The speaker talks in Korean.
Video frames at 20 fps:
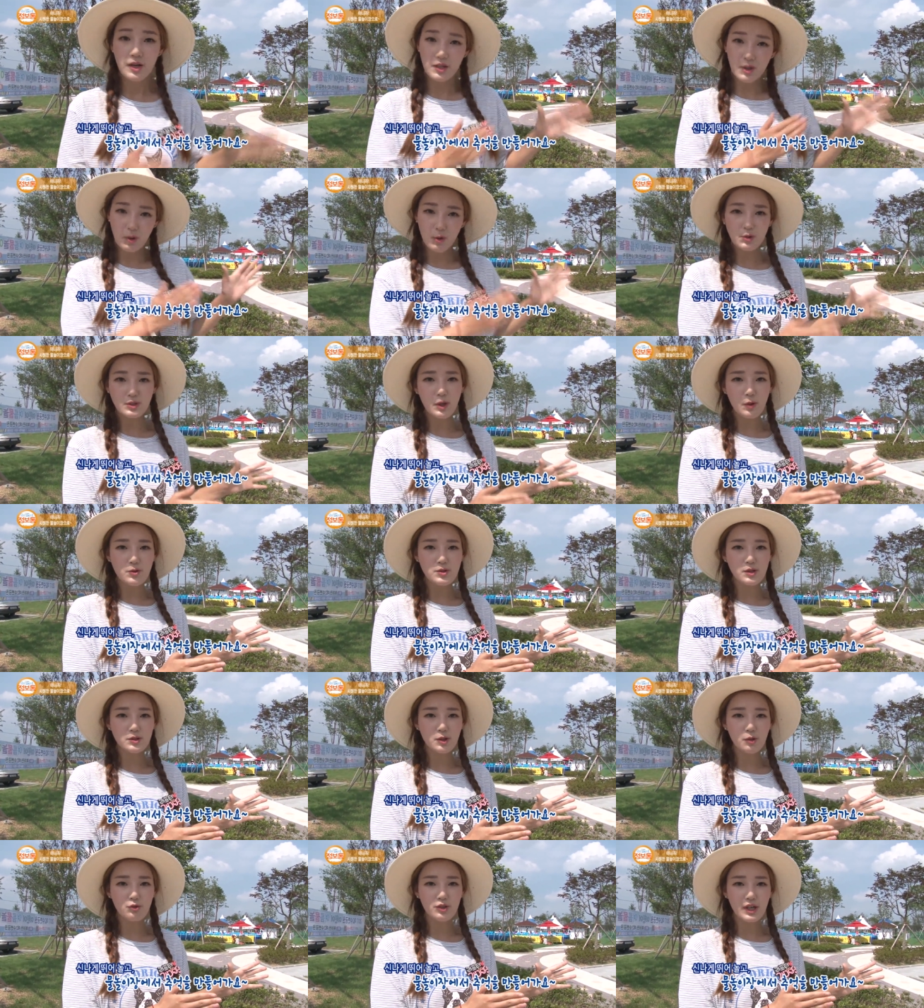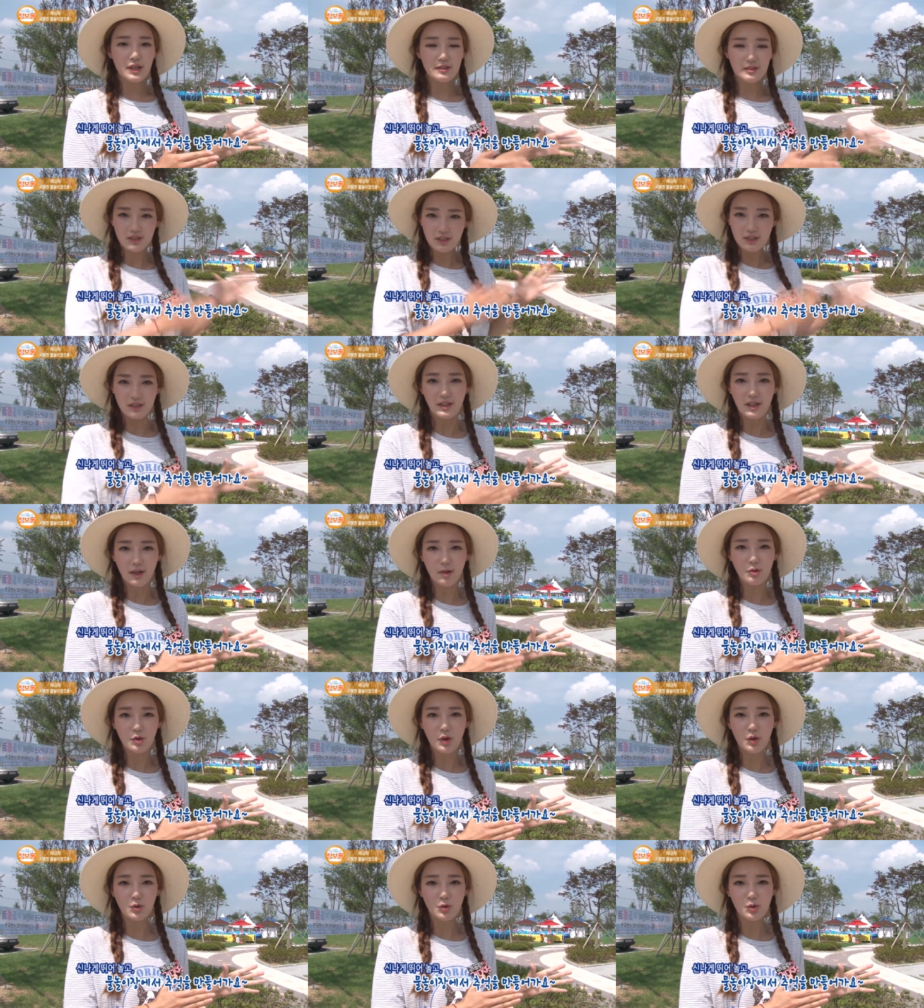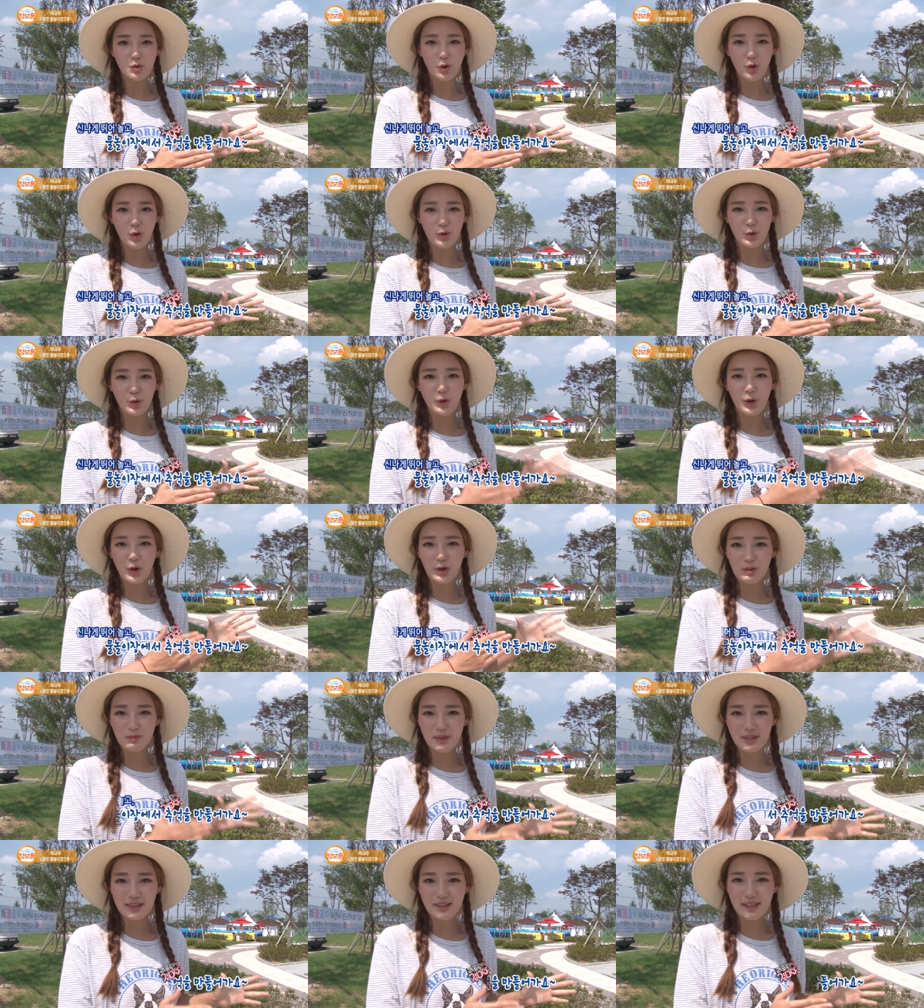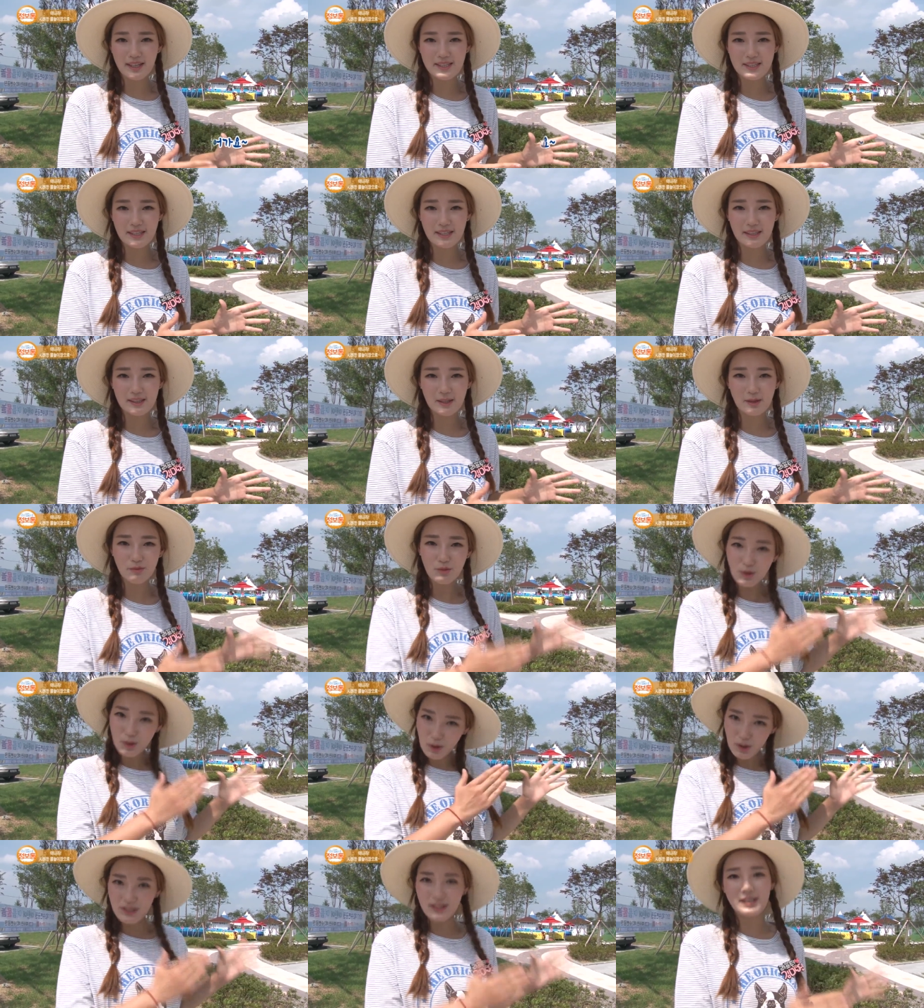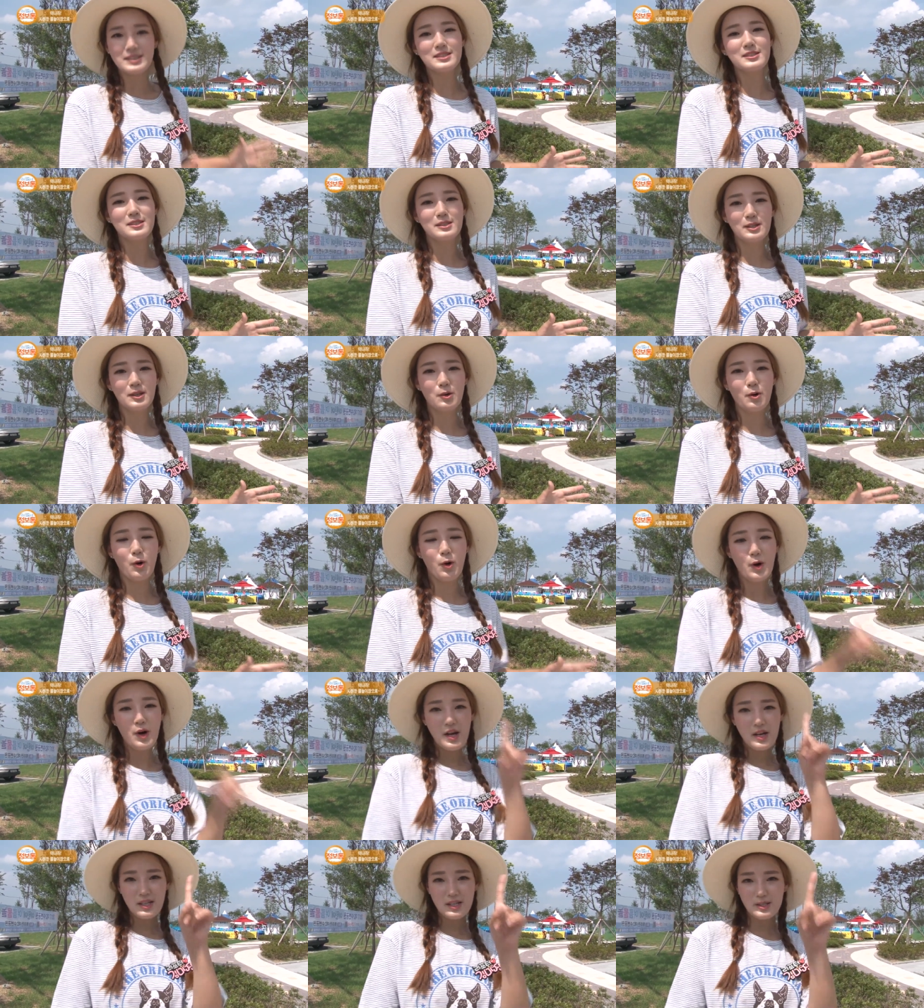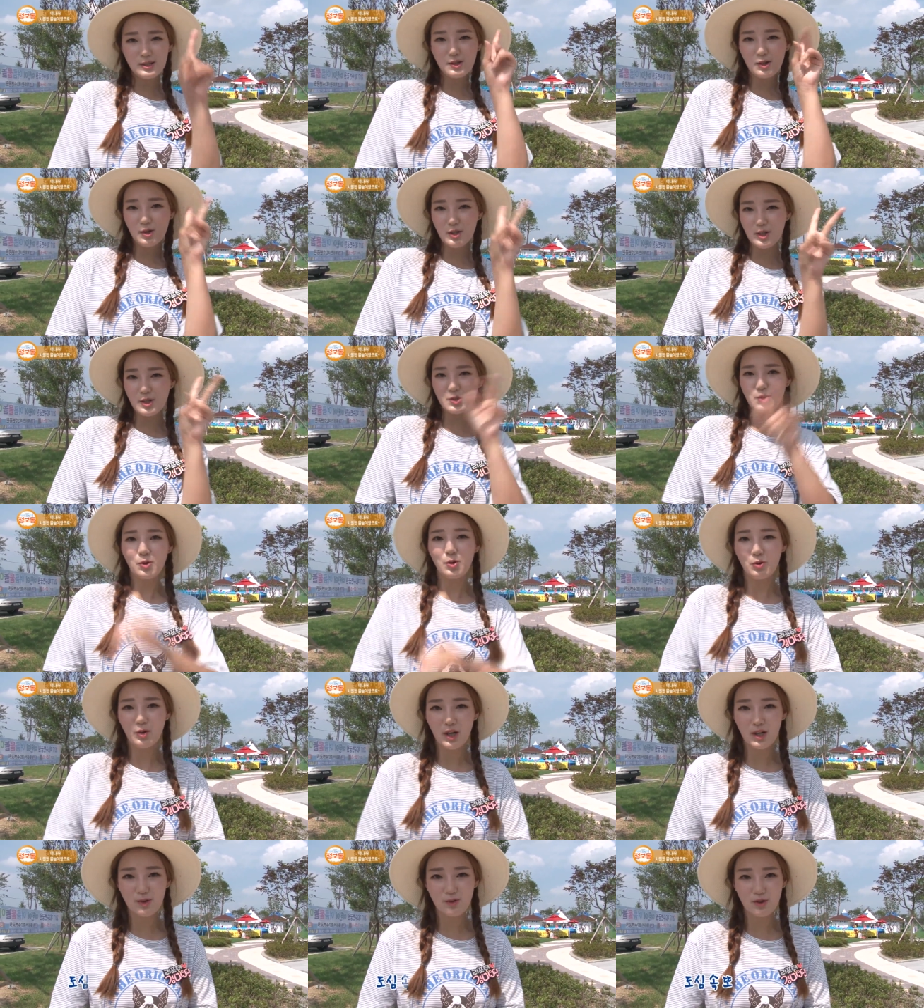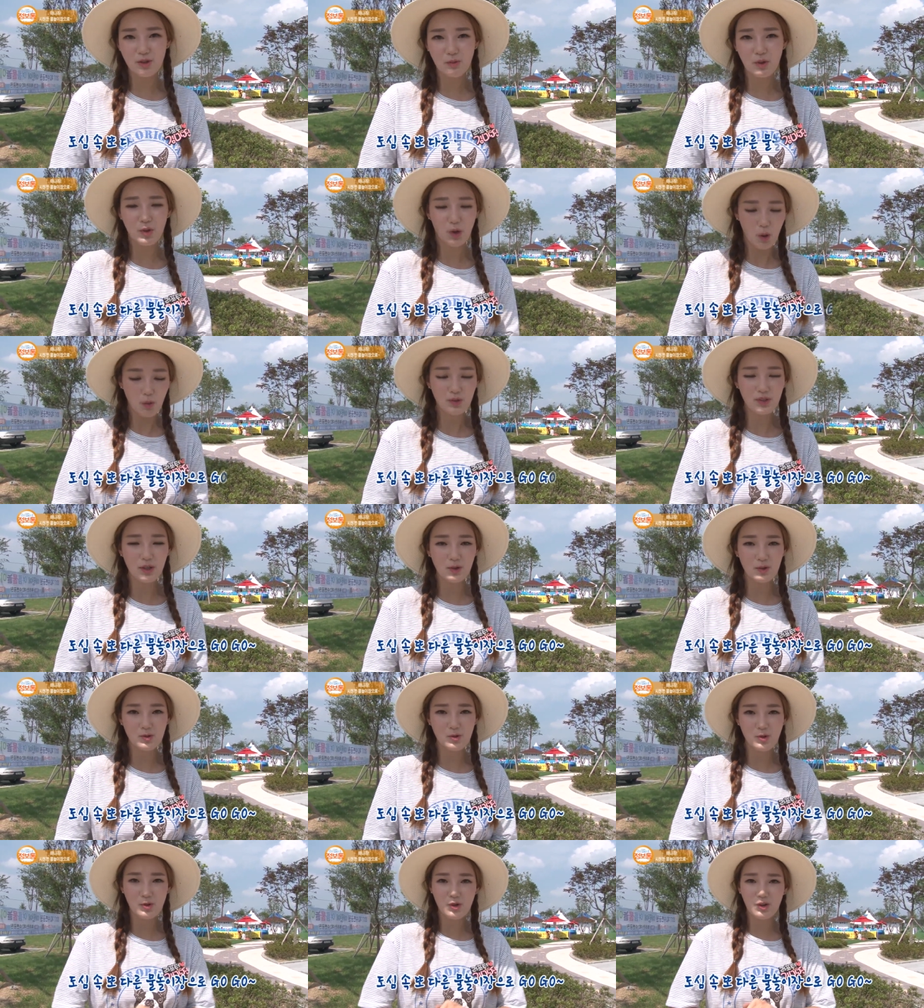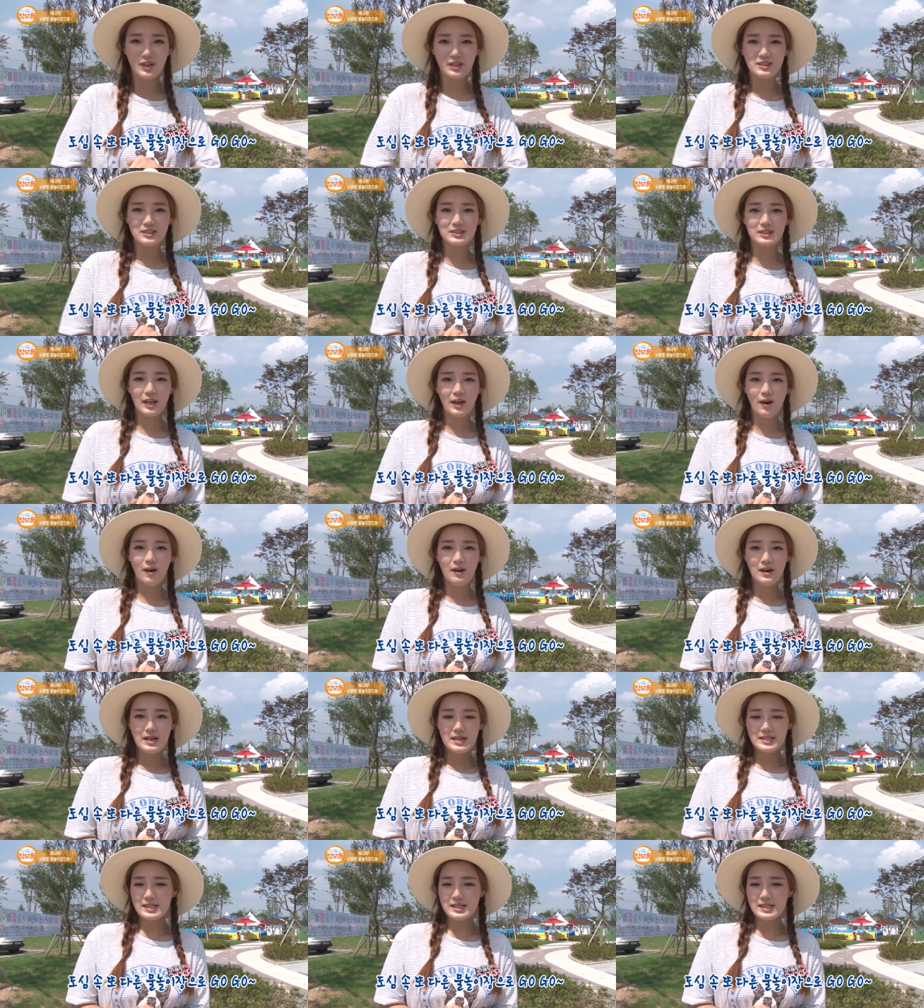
이곳에 오셔서 우리 아이들 신나게 뛰어놀고 또 여름마다 개장하는 물놀이까지 즐기고 일석이조 휴가를 누리면 너무나도 좋을 것 같은데요